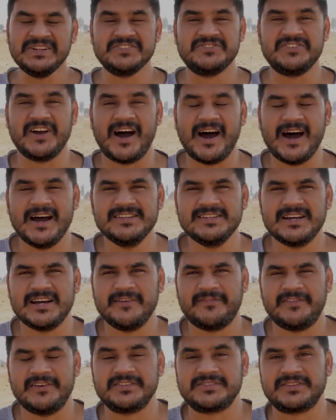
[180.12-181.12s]
जहाँ
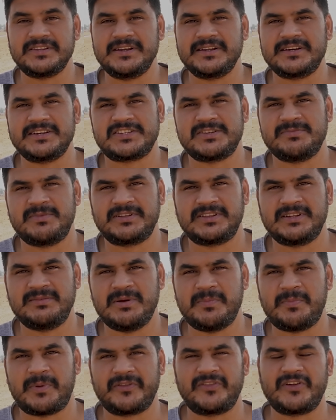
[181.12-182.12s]
जहाँ फिलिस्तीन के समर्थन
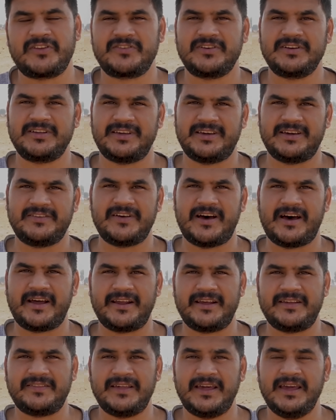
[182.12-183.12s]
में प्रदर्शन किए जा
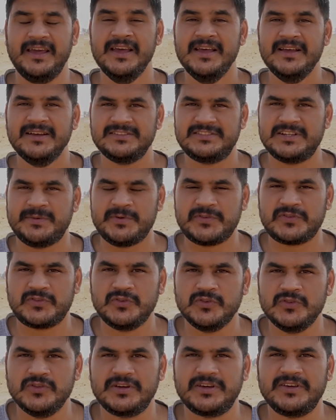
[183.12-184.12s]
रहे थे जब इस
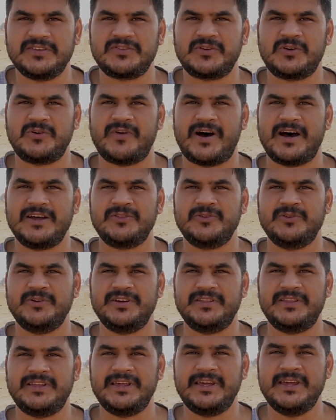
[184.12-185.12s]
युद्ध की शुरुआत
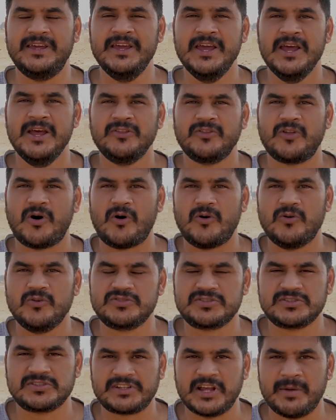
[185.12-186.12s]
हुई थी तो
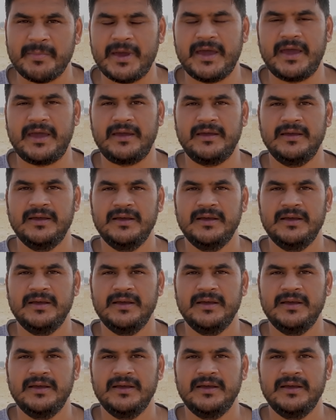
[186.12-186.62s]
उस समय